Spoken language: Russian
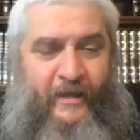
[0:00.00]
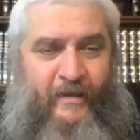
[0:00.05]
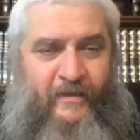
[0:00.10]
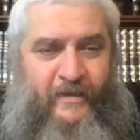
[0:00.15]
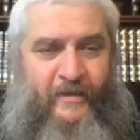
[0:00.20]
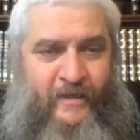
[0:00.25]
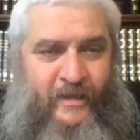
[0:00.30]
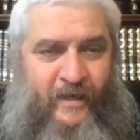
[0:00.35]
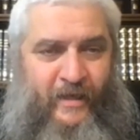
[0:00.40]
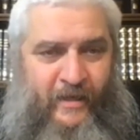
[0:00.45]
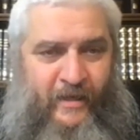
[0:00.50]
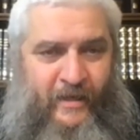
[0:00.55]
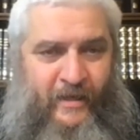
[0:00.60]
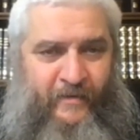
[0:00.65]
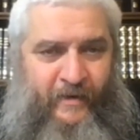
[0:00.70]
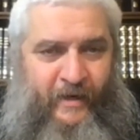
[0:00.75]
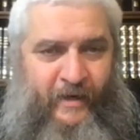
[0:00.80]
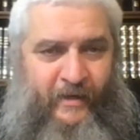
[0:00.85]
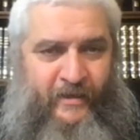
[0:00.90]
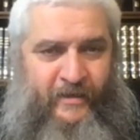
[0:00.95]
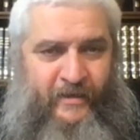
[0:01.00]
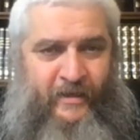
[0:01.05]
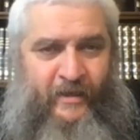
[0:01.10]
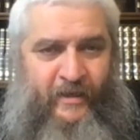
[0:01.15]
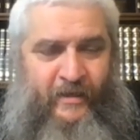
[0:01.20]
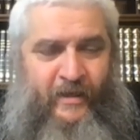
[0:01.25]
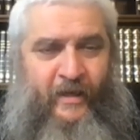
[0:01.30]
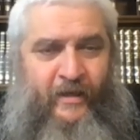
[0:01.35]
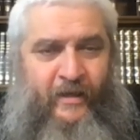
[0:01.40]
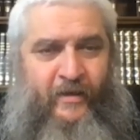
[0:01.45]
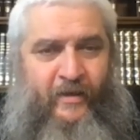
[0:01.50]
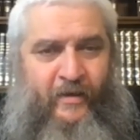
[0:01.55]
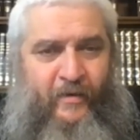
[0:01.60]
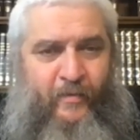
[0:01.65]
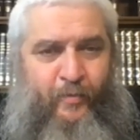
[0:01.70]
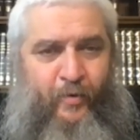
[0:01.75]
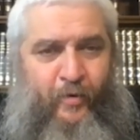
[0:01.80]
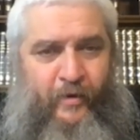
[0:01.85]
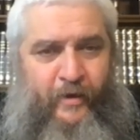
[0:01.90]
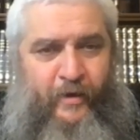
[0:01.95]
танк со стороны святости. Это танк
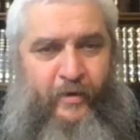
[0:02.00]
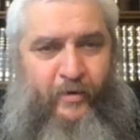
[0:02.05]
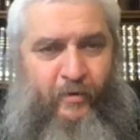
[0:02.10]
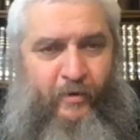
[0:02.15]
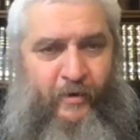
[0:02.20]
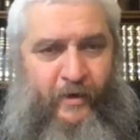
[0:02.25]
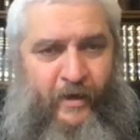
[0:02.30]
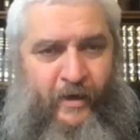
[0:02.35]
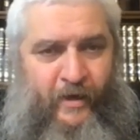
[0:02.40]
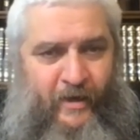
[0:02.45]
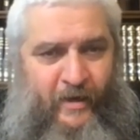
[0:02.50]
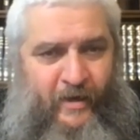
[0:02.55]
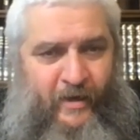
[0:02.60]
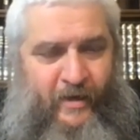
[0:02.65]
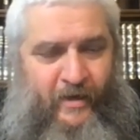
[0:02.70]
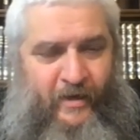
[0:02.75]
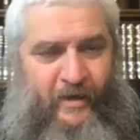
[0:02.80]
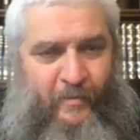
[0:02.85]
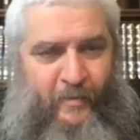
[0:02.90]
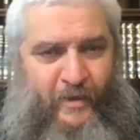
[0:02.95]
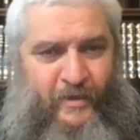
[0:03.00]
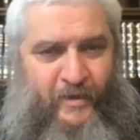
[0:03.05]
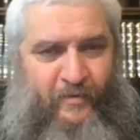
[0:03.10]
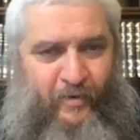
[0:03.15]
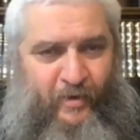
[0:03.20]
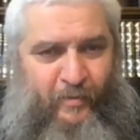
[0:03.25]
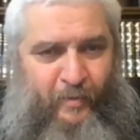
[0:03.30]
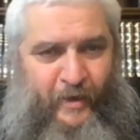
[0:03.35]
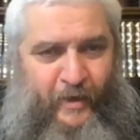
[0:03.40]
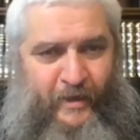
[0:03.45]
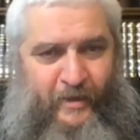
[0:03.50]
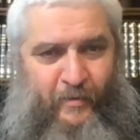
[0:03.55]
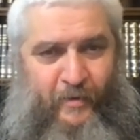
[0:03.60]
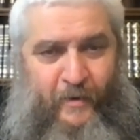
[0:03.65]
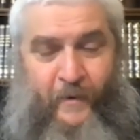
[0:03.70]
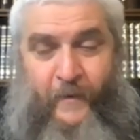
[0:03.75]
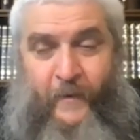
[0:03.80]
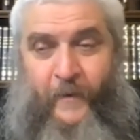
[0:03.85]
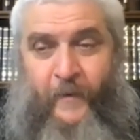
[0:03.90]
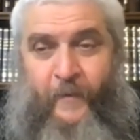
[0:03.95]
полный Торы и Мецвод.
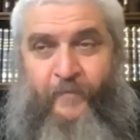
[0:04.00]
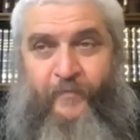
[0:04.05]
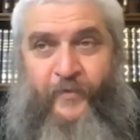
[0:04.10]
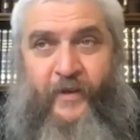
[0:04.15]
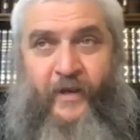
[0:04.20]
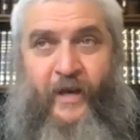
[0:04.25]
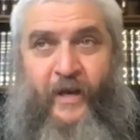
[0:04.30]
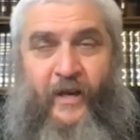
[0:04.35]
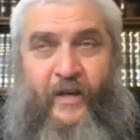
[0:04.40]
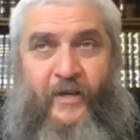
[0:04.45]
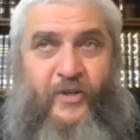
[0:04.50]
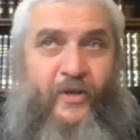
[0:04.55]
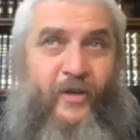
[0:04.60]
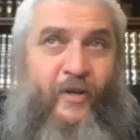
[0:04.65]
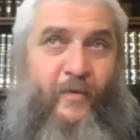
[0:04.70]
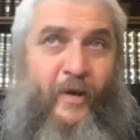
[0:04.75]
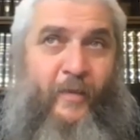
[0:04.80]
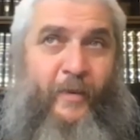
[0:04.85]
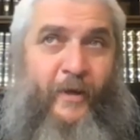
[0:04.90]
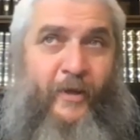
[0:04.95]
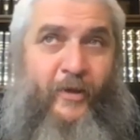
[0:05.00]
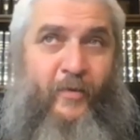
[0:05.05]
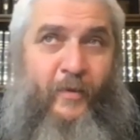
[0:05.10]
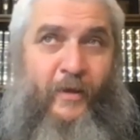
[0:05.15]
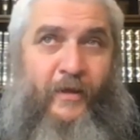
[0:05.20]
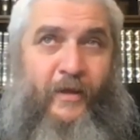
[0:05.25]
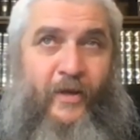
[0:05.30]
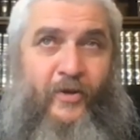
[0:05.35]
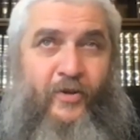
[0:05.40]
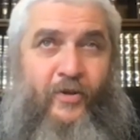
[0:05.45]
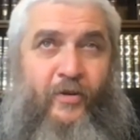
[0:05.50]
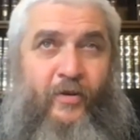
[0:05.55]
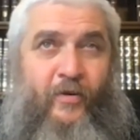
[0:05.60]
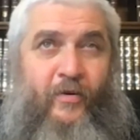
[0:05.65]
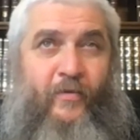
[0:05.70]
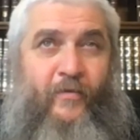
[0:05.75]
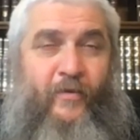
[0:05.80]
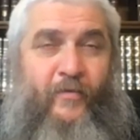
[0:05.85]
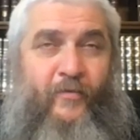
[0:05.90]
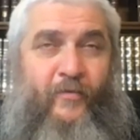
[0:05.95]
Поэтому я решил, я подумал так,
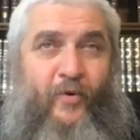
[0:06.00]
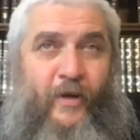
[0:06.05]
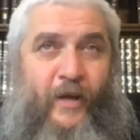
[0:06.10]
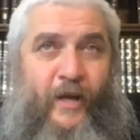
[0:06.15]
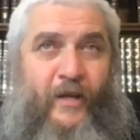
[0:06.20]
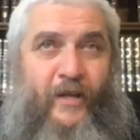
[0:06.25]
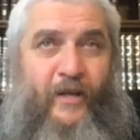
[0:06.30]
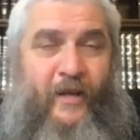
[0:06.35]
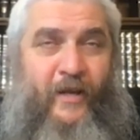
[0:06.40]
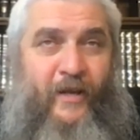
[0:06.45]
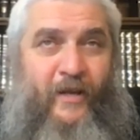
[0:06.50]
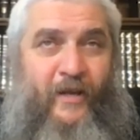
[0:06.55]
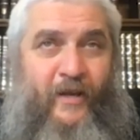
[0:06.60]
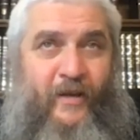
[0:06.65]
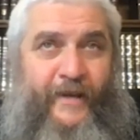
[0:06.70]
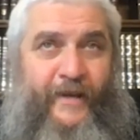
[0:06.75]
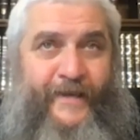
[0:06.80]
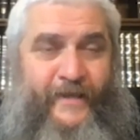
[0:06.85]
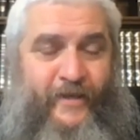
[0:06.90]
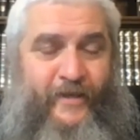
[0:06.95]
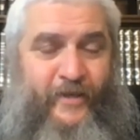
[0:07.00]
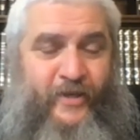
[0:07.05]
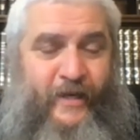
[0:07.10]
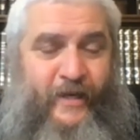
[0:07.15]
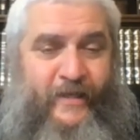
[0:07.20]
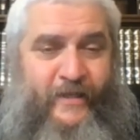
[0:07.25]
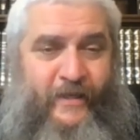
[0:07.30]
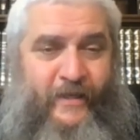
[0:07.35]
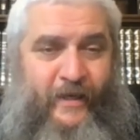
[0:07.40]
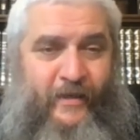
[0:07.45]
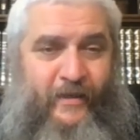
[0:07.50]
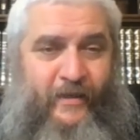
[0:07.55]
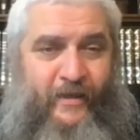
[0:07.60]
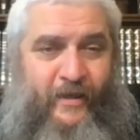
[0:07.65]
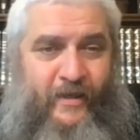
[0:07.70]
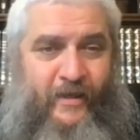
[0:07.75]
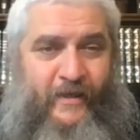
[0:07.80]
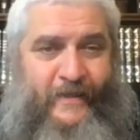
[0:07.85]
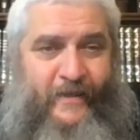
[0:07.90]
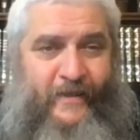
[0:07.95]
что в Украине сейчас
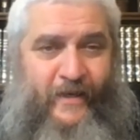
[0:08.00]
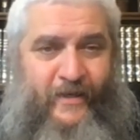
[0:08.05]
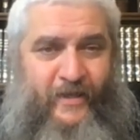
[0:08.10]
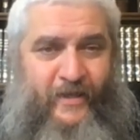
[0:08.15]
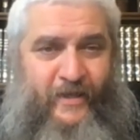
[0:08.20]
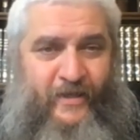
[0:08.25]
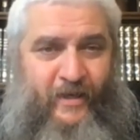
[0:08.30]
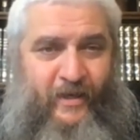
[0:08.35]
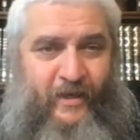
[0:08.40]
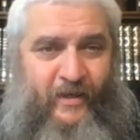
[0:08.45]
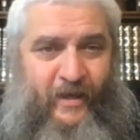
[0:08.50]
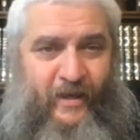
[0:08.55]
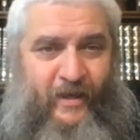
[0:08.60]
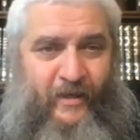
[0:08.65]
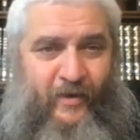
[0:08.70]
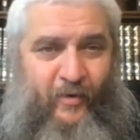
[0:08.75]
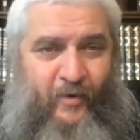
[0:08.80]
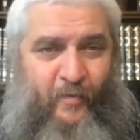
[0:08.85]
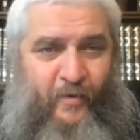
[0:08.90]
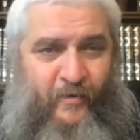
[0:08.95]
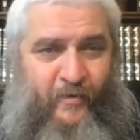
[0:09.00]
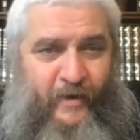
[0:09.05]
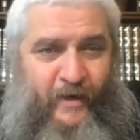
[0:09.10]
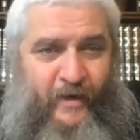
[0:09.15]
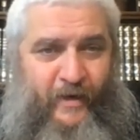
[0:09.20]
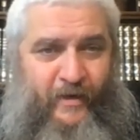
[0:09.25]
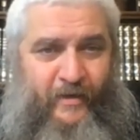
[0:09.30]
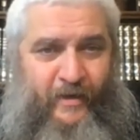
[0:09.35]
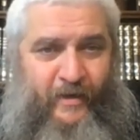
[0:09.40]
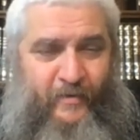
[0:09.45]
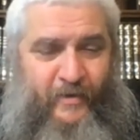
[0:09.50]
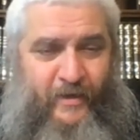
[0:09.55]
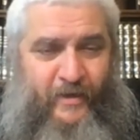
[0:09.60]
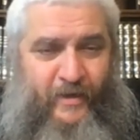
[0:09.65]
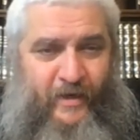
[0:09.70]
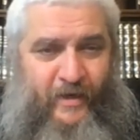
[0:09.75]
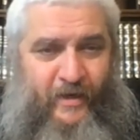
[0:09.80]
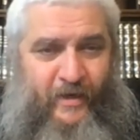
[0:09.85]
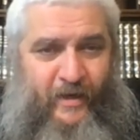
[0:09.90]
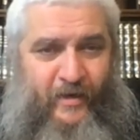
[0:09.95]
танки, российские танки убивают, там
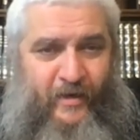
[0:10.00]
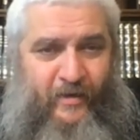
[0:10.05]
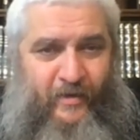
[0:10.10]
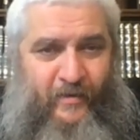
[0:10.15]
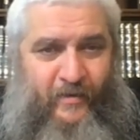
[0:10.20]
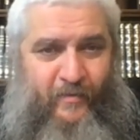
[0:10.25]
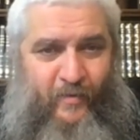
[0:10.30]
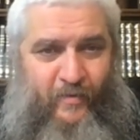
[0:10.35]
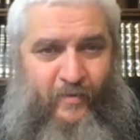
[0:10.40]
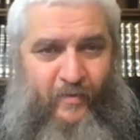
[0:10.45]
стреляют,